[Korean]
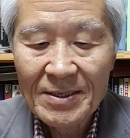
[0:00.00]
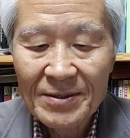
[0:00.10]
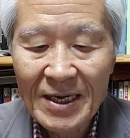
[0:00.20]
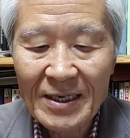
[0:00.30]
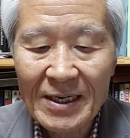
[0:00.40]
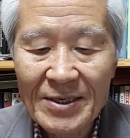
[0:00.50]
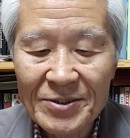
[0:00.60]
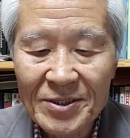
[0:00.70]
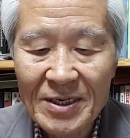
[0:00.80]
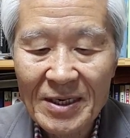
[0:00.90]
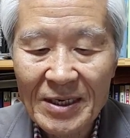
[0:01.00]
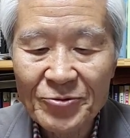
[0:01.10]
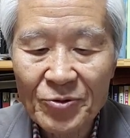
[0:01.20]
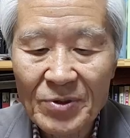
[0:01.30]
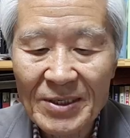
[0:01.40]
나라가 있어야
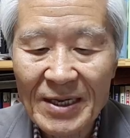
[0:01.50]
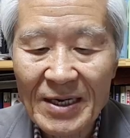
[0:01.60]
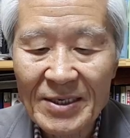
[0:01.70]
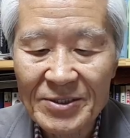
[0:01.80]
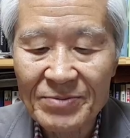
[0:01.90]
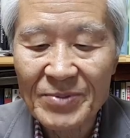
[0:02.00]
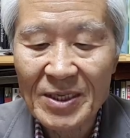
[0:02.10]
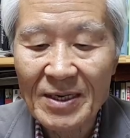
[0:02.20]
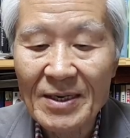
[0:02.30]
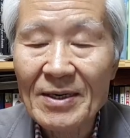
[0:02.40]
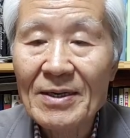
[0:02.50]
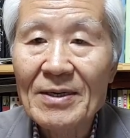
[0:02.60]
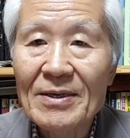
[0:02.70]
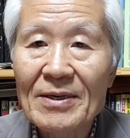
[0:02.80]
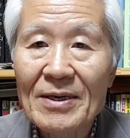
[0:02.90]
가족과 내가 있습니다.
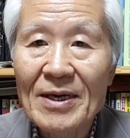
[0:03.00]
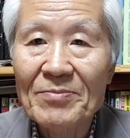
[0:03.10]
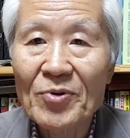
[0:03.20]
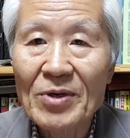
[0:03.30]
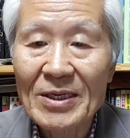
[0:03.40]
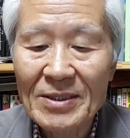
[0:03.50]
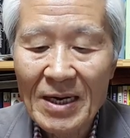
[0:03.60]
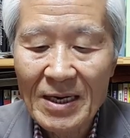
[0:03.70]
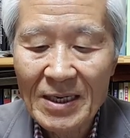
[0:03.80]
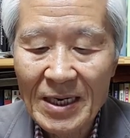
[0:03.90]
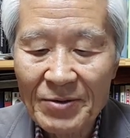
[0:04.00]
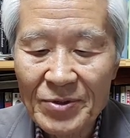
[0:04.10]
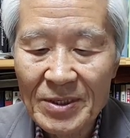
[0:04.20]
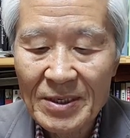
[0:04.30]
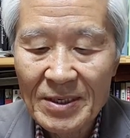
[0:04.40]
행복한
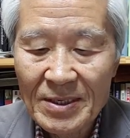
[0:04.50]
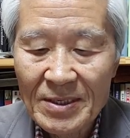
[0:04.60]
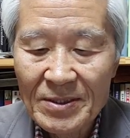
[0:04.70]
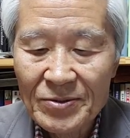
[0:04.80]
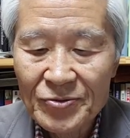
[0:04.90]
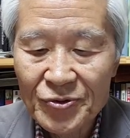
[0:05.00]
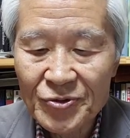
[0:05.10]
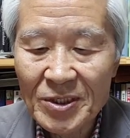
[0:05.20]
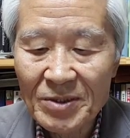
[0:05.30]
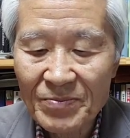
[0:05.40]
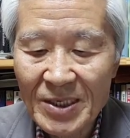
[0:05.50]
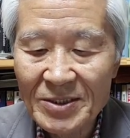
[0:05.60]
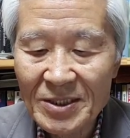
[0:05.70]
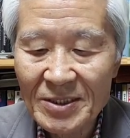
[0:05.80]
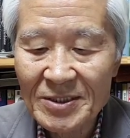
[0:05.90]
한가위 추석
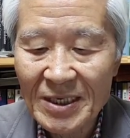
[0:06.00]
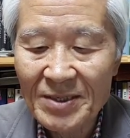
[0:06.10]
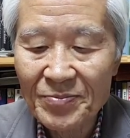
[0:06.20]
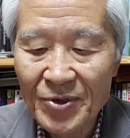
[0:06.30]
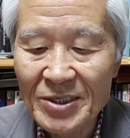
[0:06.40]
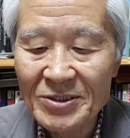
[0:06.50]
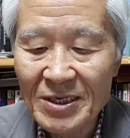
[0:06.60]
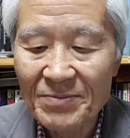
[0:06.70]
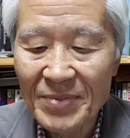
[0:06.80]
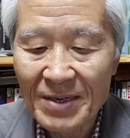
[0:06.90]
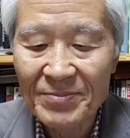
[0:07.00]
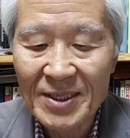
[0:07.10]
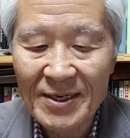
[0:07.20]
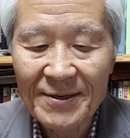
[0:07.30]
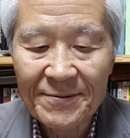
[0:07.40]
명절 잘 보내시기
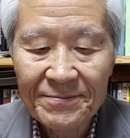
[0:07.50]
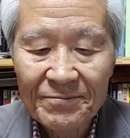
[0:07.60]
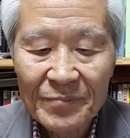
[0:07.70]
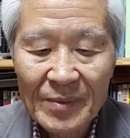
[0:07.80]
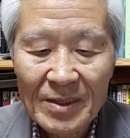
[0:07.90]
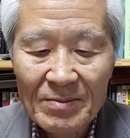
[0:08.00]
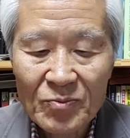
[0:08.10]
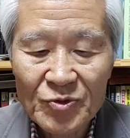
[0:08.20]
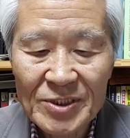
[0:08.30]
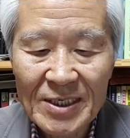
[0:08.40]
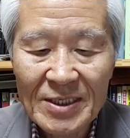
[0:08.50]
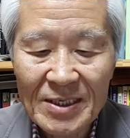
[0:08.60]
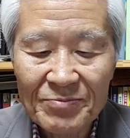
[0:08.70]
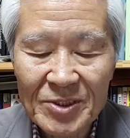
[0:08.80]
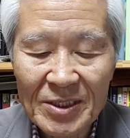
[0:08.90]
바랍니다. 문재인
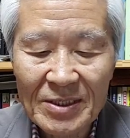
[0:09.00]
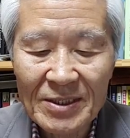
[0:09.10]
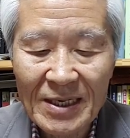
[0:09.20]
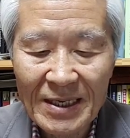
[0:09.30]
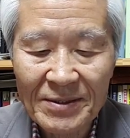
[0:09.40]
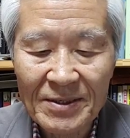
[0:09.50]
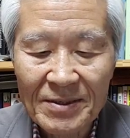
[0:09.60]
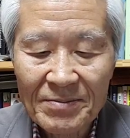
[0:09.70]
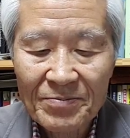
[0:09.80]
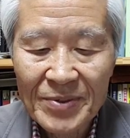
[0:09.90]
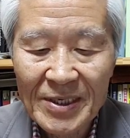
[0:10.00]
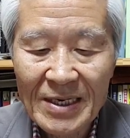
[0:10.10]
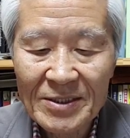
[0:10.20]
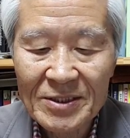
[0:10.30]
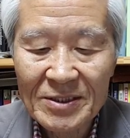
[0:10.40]
김정은 간
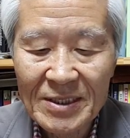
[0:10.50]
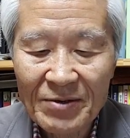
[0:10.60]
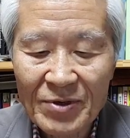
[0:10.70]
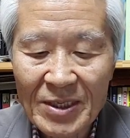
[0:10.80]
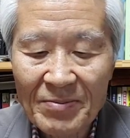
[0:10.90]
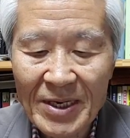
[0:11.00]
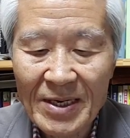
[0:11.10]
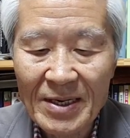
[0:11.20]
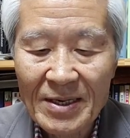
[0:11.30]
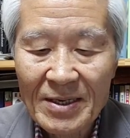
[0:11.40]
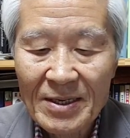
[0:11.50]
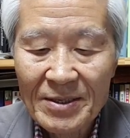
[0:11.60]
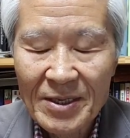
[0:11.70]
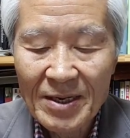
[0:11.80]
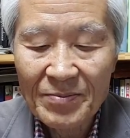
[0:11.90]
평양 정상회담에
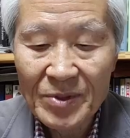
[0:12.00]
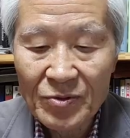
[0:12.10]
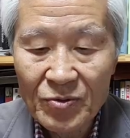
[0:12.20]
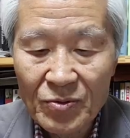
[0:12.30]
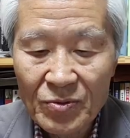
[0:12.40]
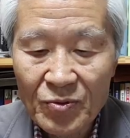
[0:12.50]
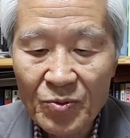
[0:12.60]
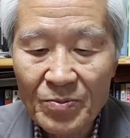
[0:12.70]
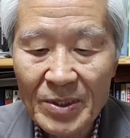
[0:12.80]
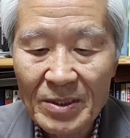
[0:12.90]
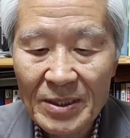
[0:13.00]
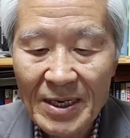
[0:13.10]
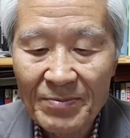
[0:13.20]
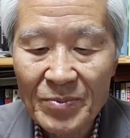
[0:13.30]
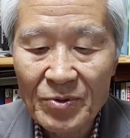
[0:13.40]
대한민국 국민,
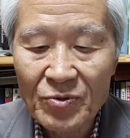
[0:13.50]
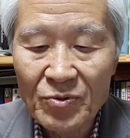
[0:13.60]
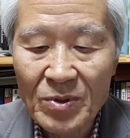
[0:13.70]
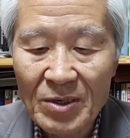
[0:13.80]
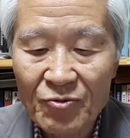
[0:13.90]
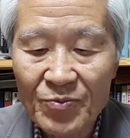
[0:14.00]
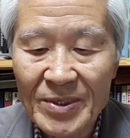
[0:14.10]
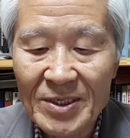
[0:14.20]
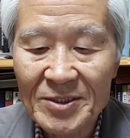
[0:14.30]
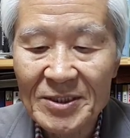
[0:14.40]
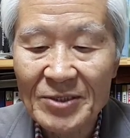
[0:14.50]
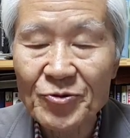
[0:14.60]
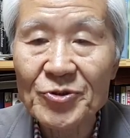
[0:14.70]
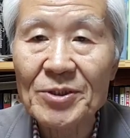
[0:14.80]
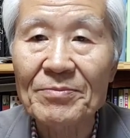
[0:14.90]
대한민국과 국민의
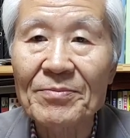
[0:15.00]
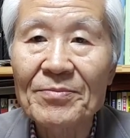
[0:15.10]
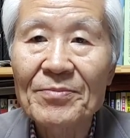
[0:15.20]
자존심